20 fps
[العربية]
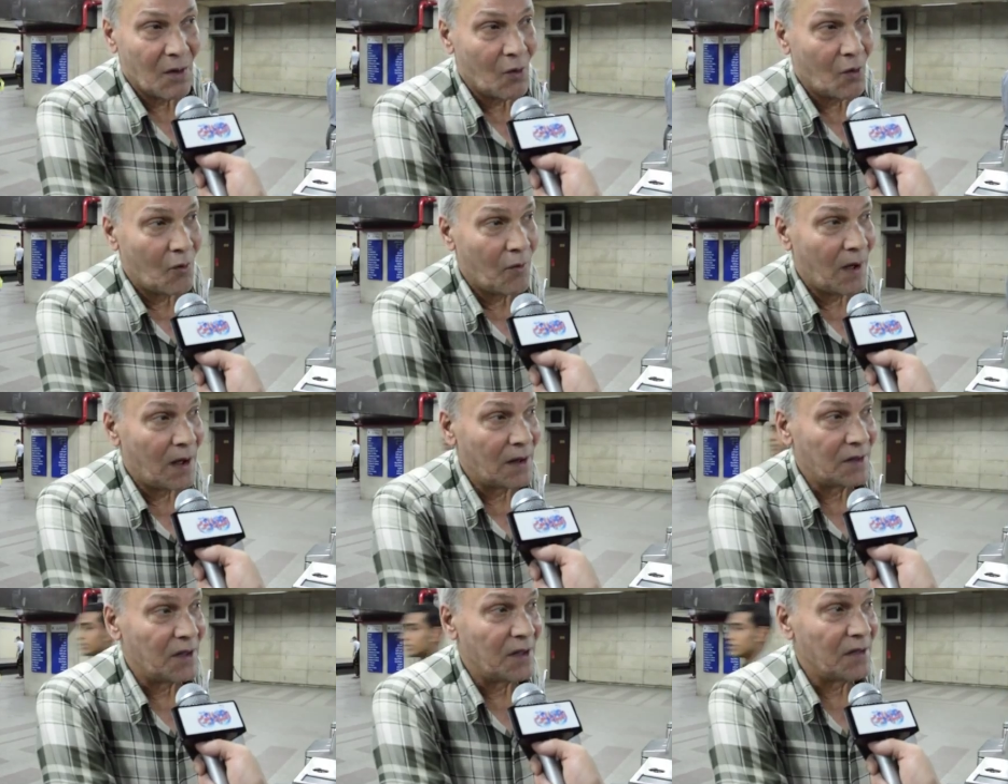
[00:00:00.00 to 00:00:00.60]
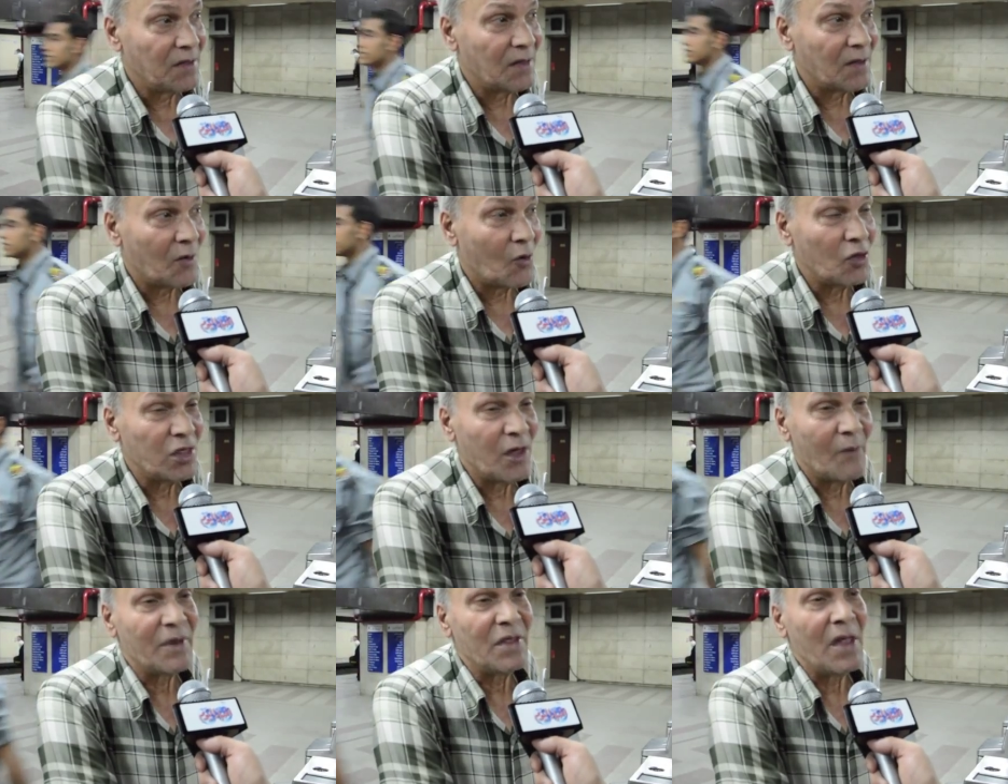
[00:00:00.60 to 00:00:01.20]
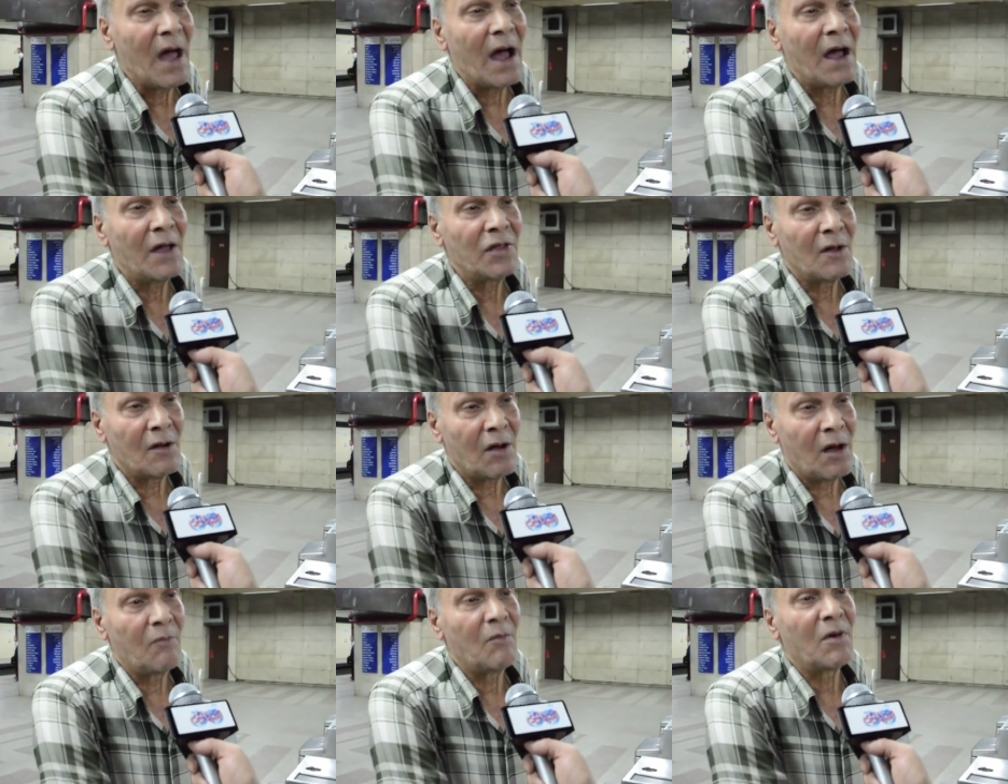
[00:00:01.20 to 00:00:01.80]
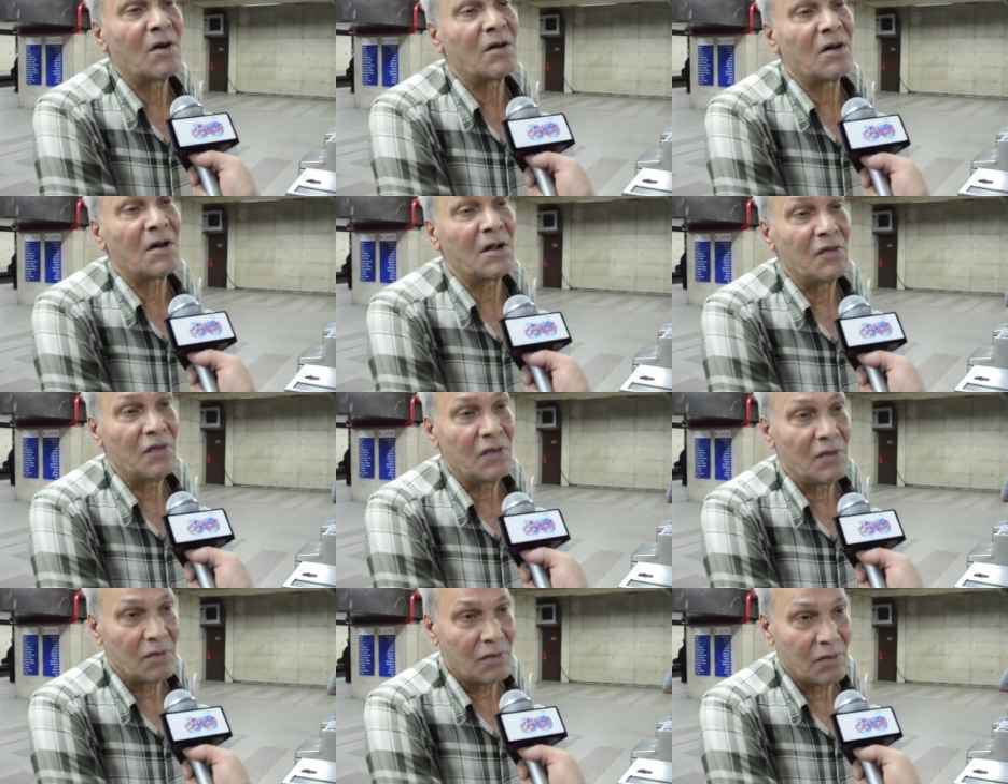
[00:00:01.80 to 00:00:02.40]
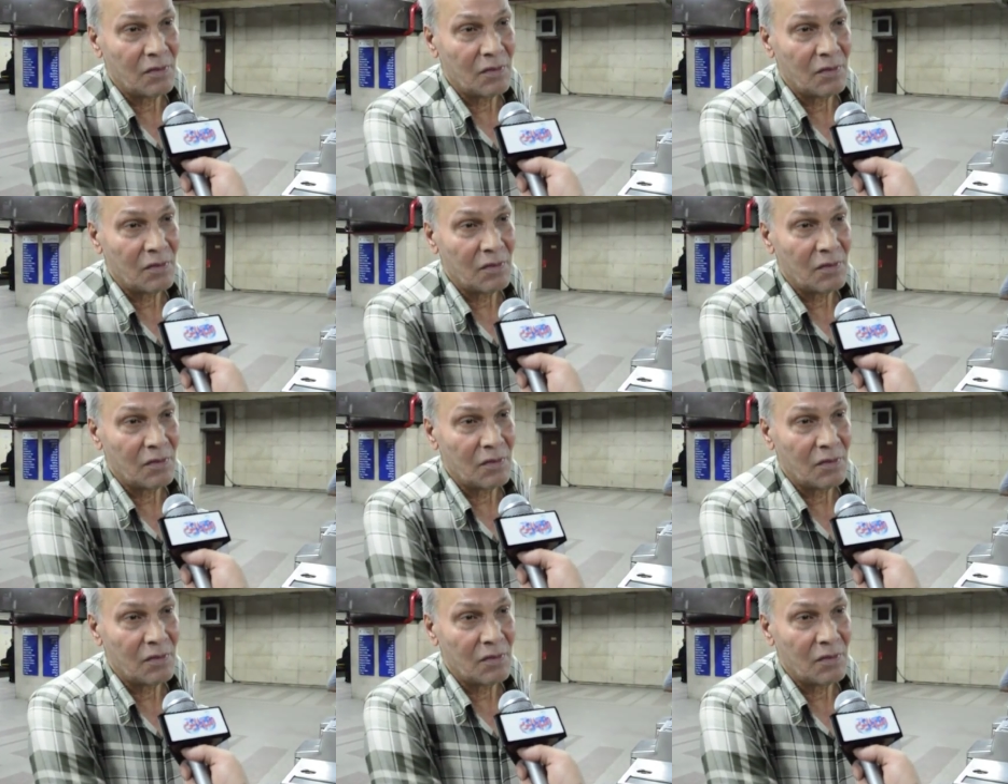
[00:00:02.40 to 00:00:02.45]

وبعدين كنا بنعاني الامرين